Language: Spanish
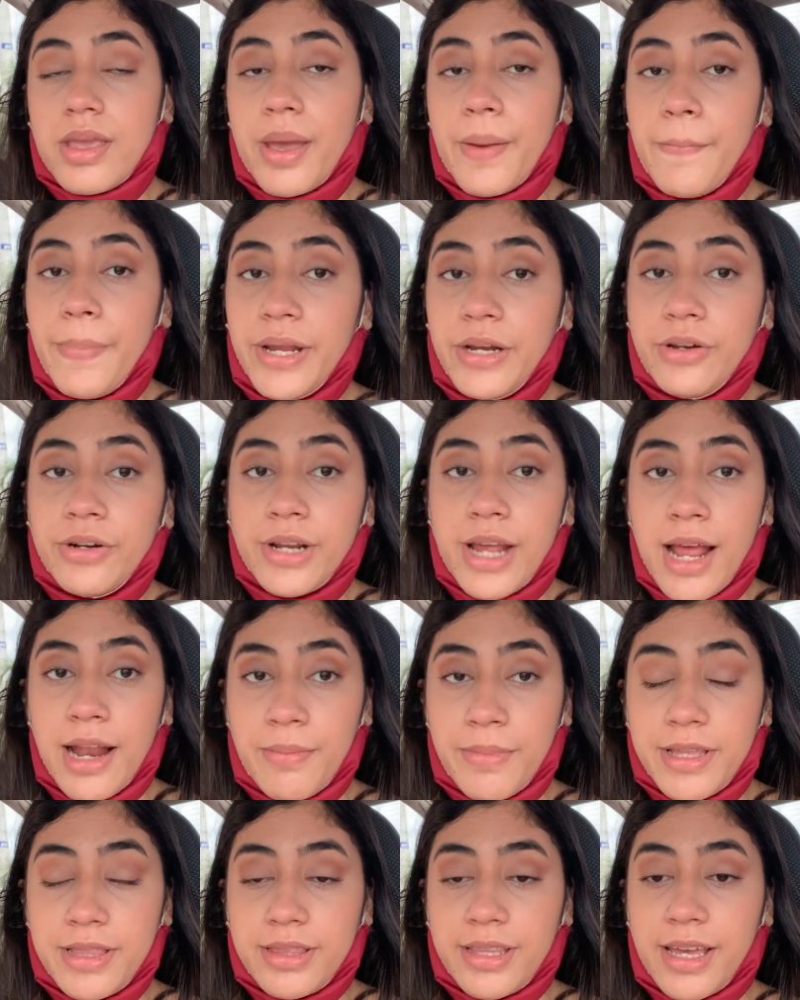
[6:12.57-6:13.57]
Pero
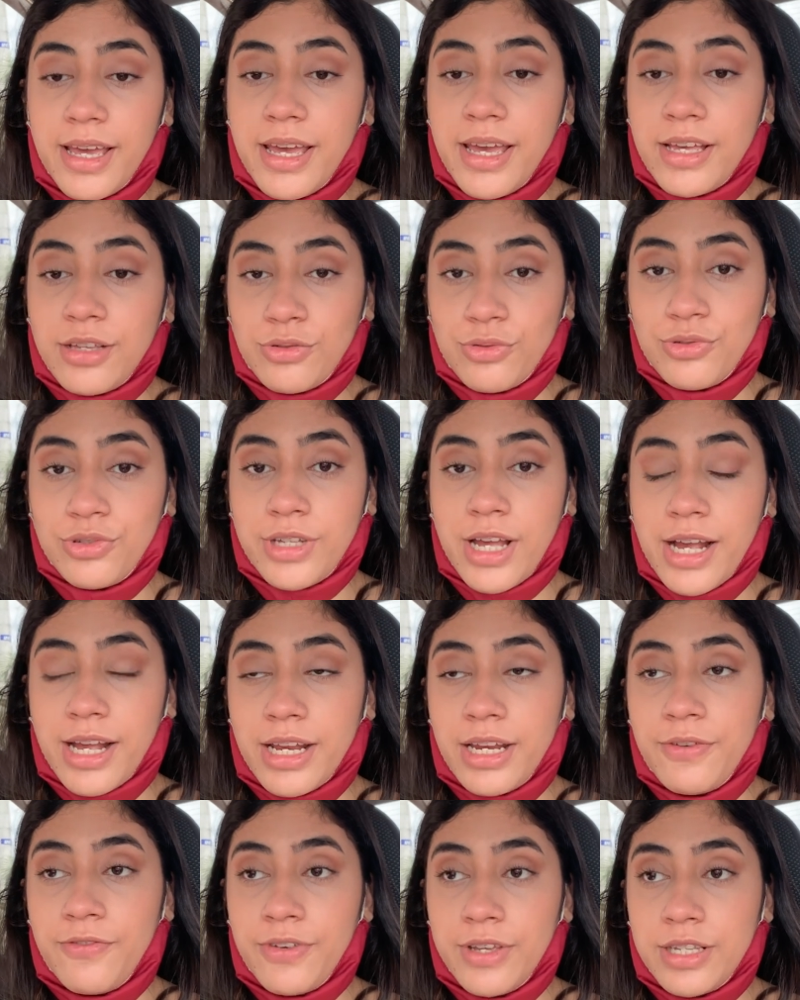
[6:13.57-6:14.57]
realmente es un
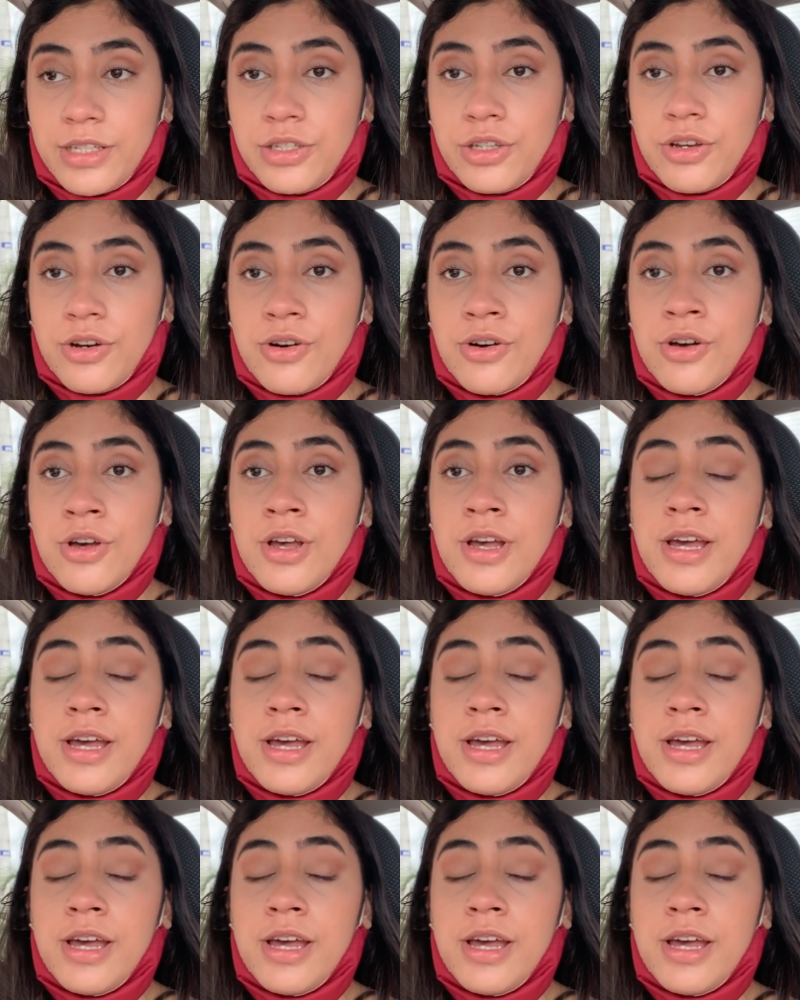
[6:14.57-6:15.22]
sacrificio,